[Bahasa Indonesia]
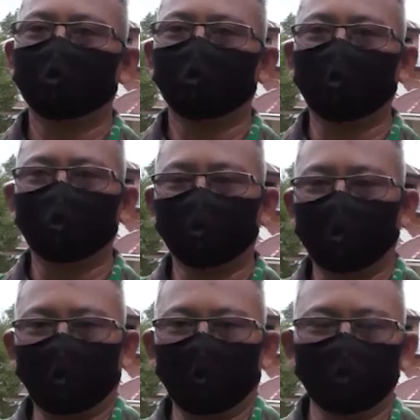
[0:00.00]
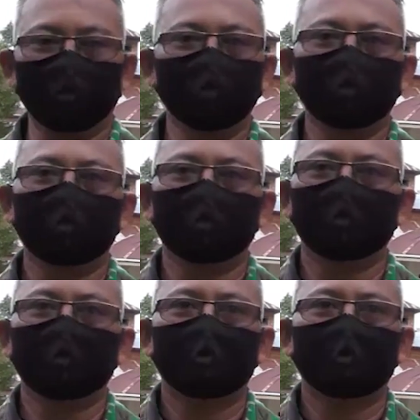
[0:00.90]
Mudah-mudahan
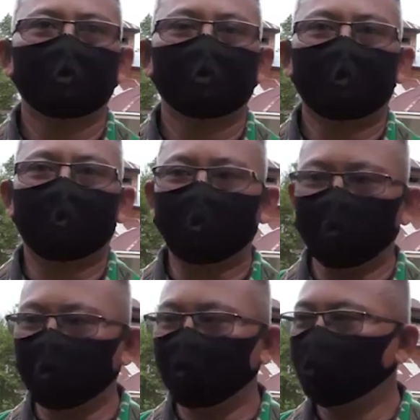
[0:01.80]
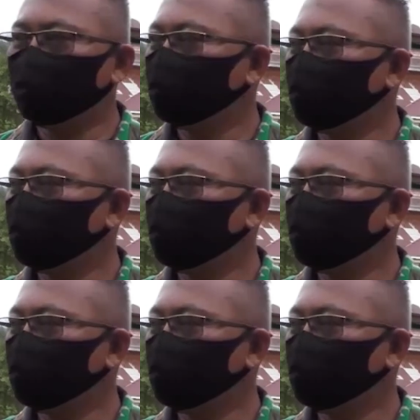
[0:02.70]
hari ini